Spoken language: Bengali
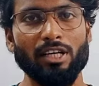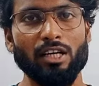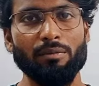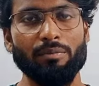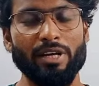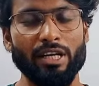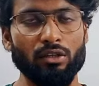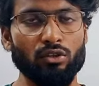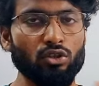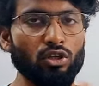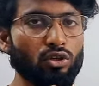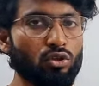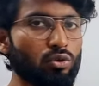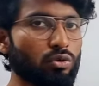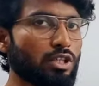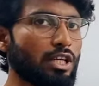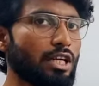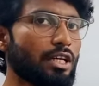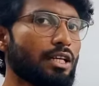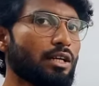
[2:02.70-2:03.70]
পারলে ভেক্টর
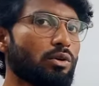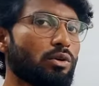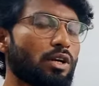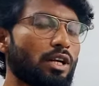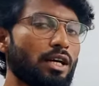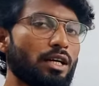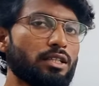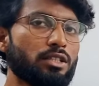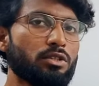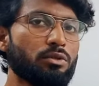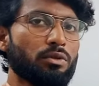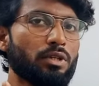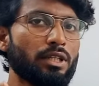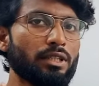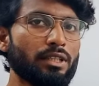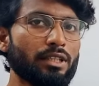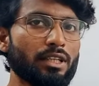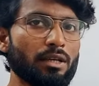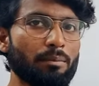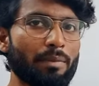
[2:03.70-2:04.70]
টোটালটা করা আছে ওখান
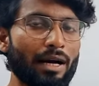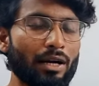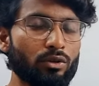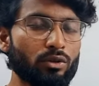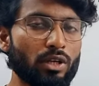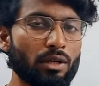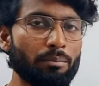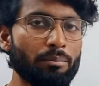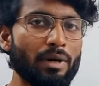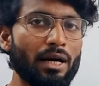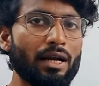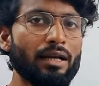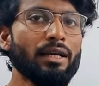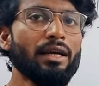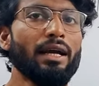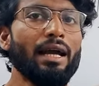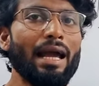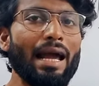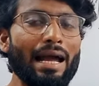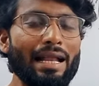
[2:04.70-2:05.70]
থেকে বারো নাম্বার
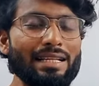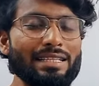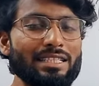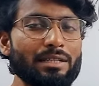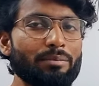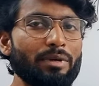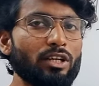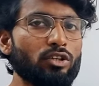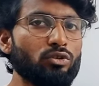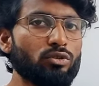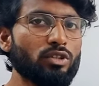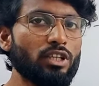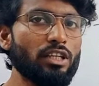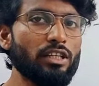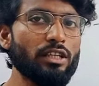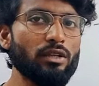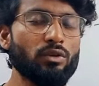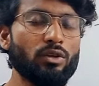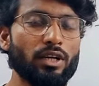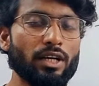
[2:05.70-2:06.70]
অ্যালজেব্রা
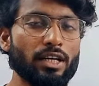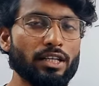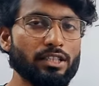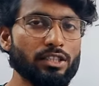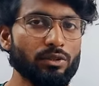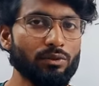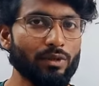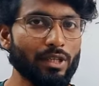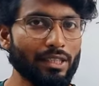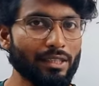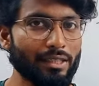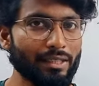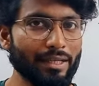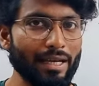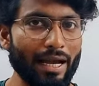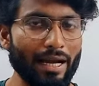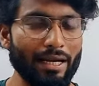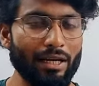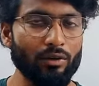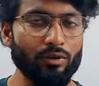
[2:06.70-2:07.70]
টোটালটা করা আছে ওখান থেকে
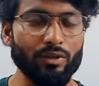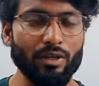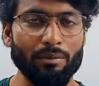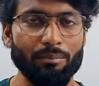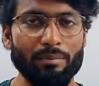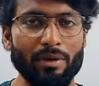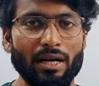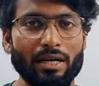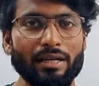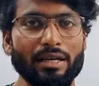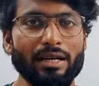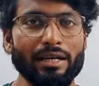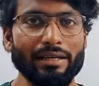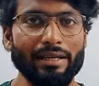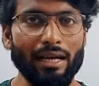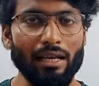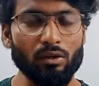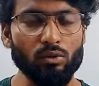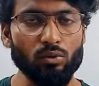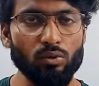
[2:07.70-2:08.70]
এগারো নাম্বার
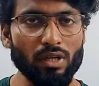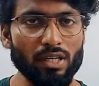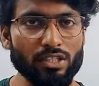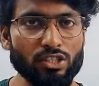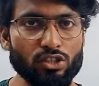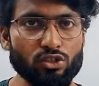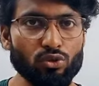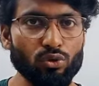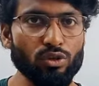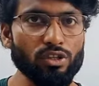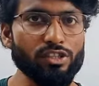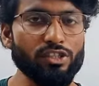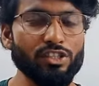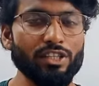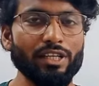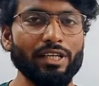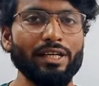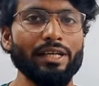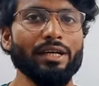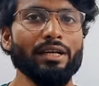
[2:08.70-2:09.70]
ক্যালকুলাস
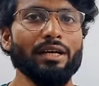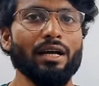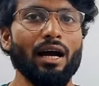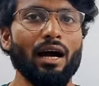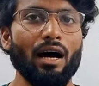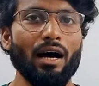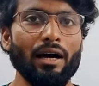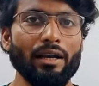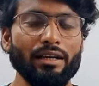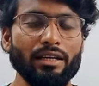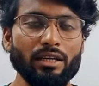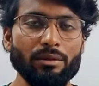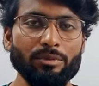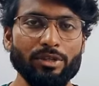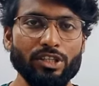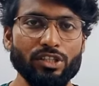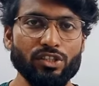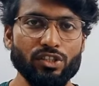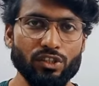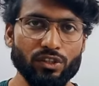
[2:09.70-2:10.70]
চলছে
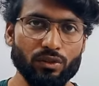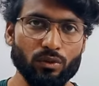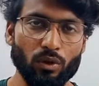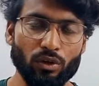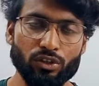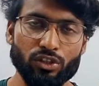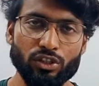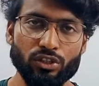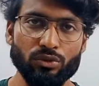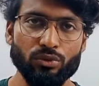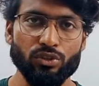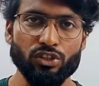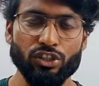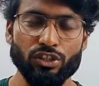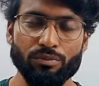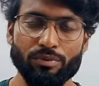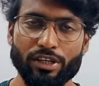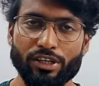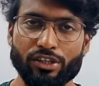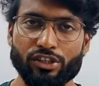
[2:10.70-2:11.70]
লিমিট কন্টিনিউটি
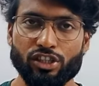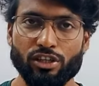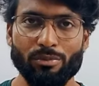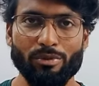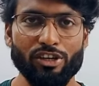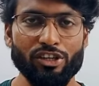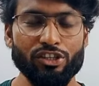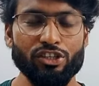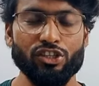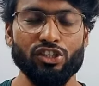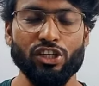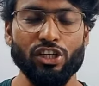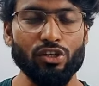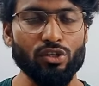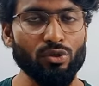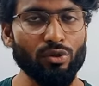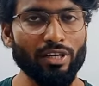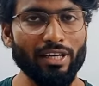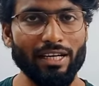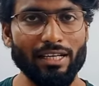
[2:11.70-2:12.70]
ডিফারেন্সিয়েবিলিটি শেষ
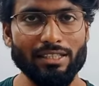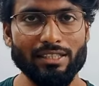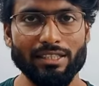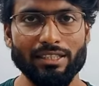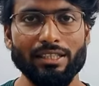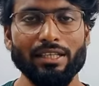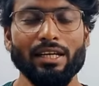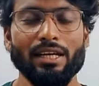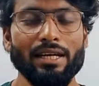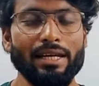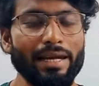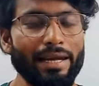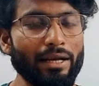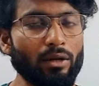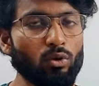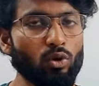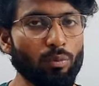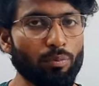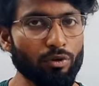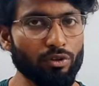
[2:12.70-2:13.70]
হয়ে গেছে
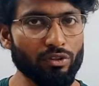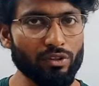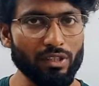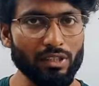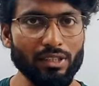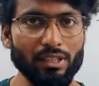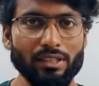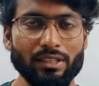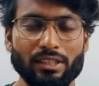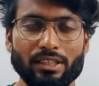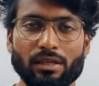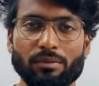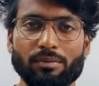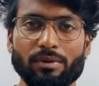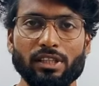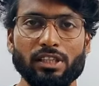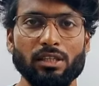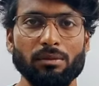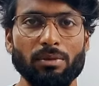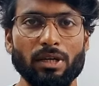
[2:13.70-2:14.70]
এগুলো প্রত্যেকটা দেখে
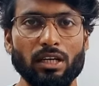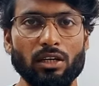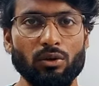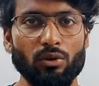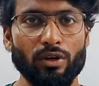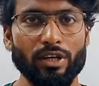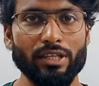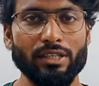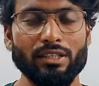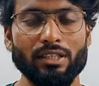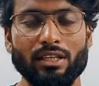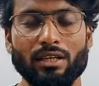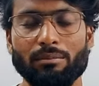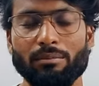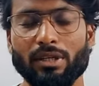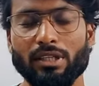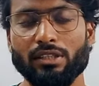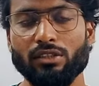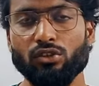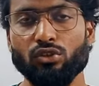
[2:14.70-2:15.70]
ফেলতে পারলে অনেকটা
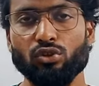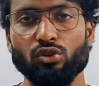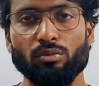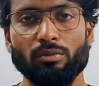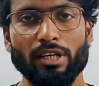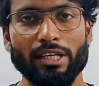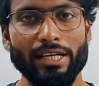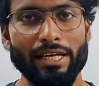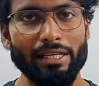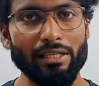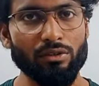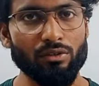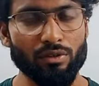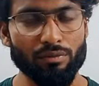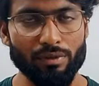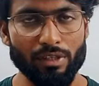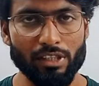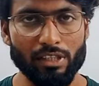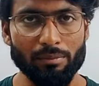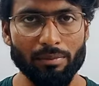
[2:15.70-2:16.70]
নাম্বার কিন্তু তোমরা ক্যারি করে
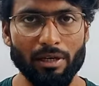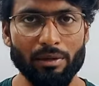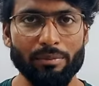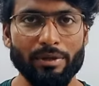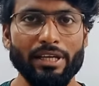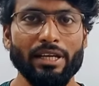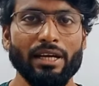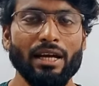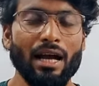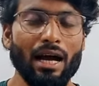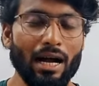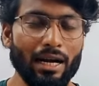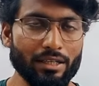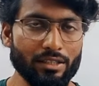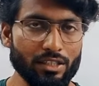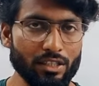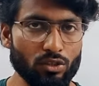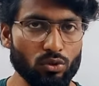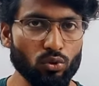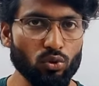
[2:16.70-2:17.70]
ফেলতে পারবে আর
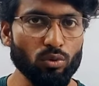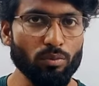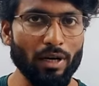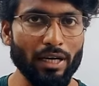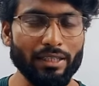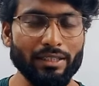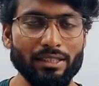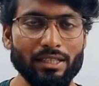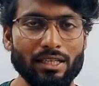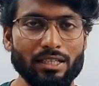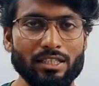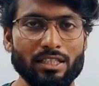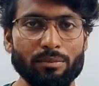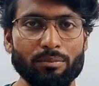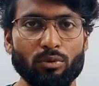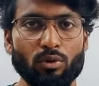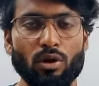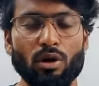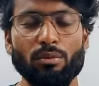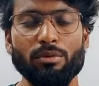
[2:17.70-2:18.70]
যেটুকু বাকি আছে
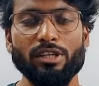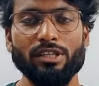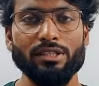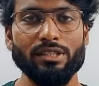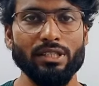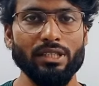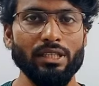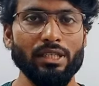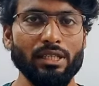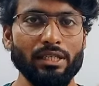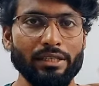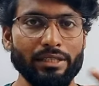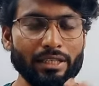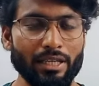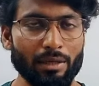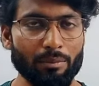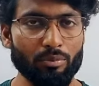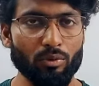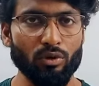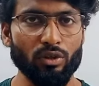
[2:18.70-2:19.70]
প্রবাবিলিটি প্রবাবিলিটি
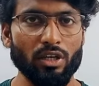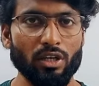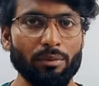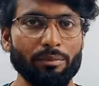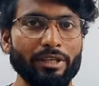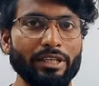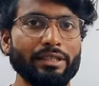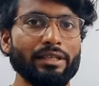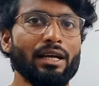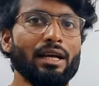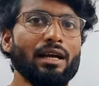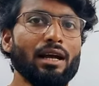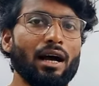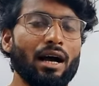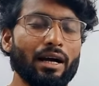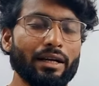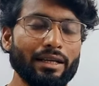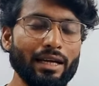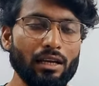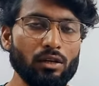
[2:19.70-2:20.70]
লিনিয়ার প্রোগ্রামিং
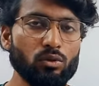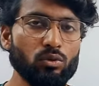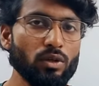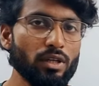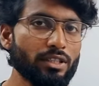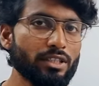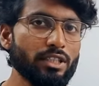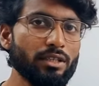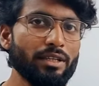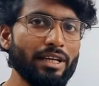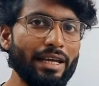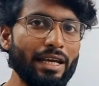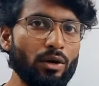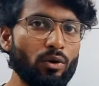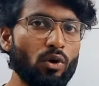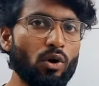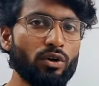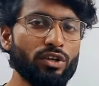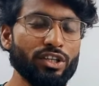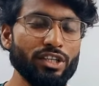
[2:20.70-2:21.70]
ক্যালকুলাসের
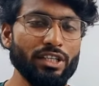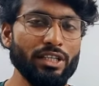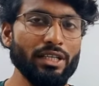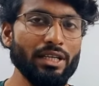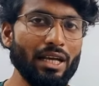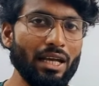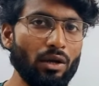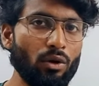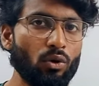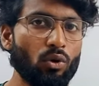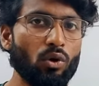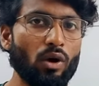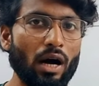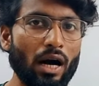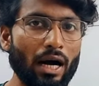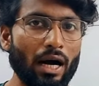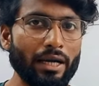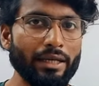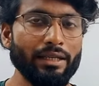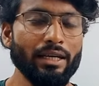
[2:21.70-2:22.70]
এওডি
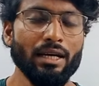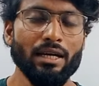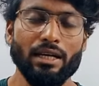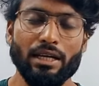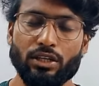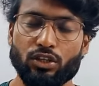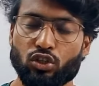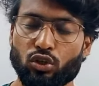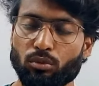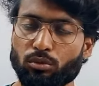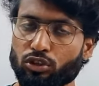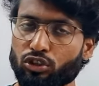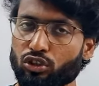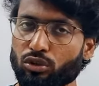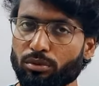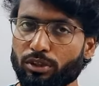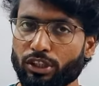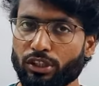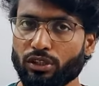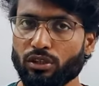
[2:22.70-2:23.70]
এওআই এই সমস্ত
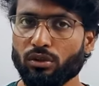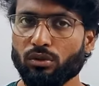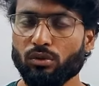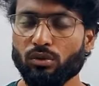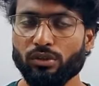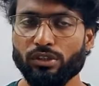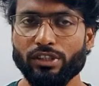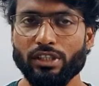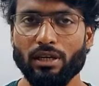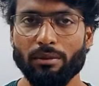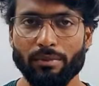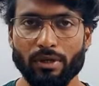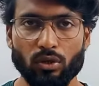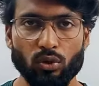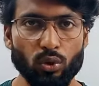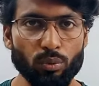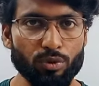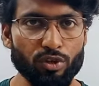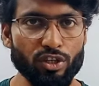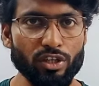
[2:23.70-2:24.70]
ভিডিওগুলো নিয়ে আমরা
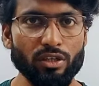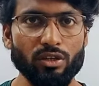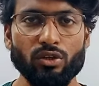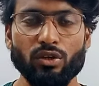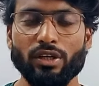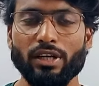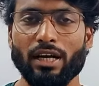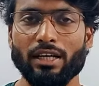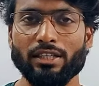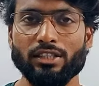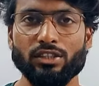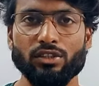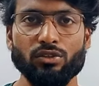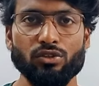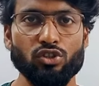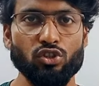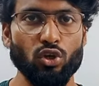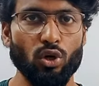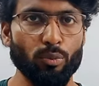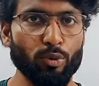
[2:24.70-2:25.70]
খুব শীঘ্রই হাজির
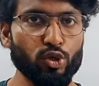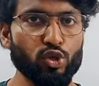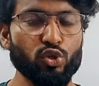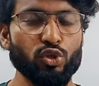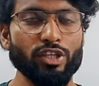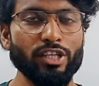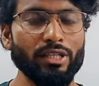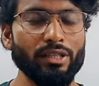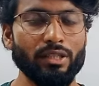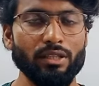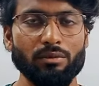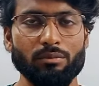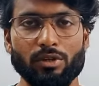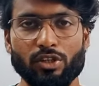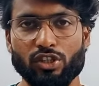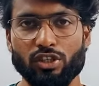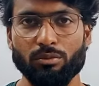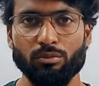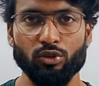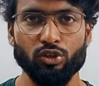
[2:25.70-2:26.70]
হচ্ছি অবশ্যই এই তিন
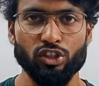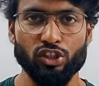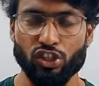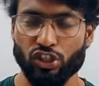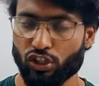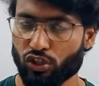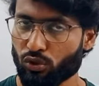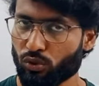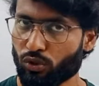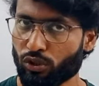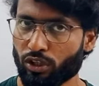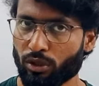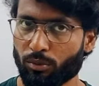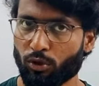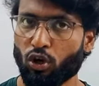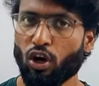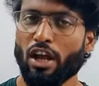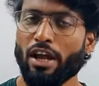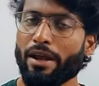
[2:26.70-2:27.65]
মাসের মধ্যে শেষ করে দেব